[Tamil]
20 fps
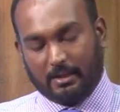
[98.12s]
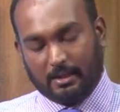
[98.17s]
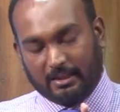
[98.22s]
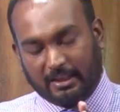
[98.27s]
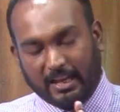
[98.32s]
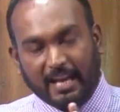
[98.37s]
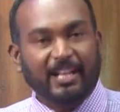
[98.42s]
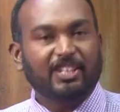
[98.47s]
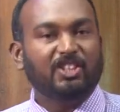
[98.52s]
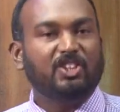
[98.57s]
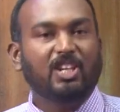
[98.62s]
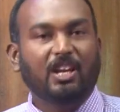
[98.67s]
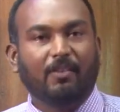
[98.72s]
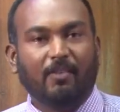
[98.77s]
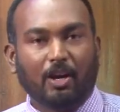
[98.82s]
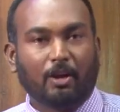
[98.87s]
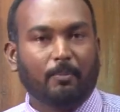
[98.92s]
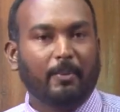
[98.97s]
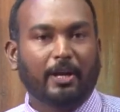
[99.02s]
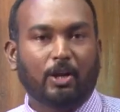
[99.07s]
தேசிய
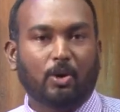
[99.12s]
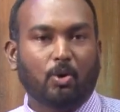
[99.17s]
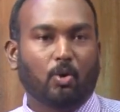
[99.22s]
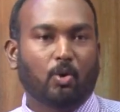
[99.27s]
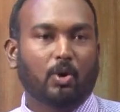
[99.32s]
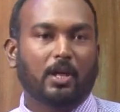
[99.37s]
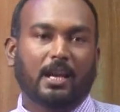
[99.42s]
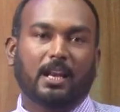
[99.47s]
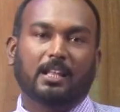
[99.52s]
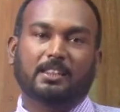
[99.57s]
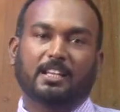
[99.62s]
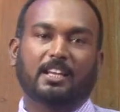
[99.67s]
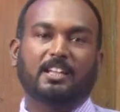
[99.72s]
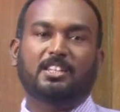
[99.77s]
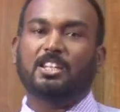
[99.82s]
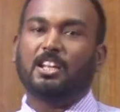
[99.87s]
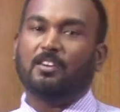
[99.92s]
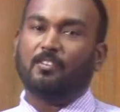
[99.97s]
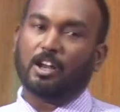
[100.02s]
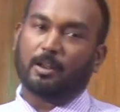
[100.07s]
வறுமைக்கோடு அல்ல
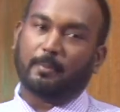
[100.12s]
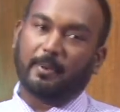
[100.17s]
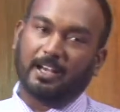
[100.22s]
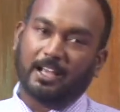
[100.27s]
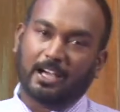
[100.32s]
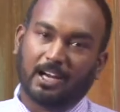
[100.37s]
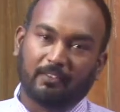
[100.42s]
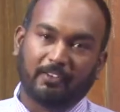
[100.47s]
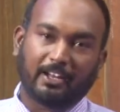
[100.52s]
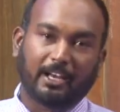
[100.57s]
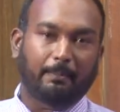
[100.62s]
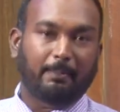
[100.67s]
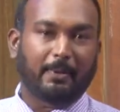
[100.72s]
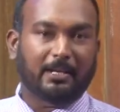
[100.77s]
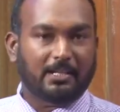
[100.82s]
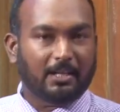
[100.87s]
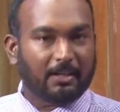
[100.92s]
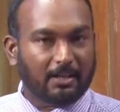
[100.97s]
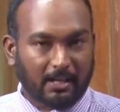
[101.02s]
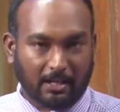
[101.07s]
தேசிய வறுமை நிகழ்வினை
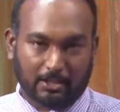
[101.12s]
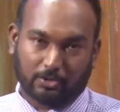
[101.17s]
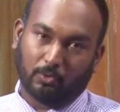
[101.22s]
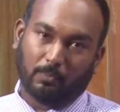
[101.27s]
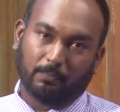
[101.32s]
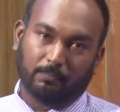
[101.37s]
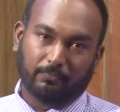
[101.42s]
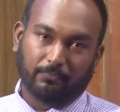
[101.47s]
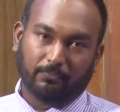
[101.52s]
பற்றி கற்றோம்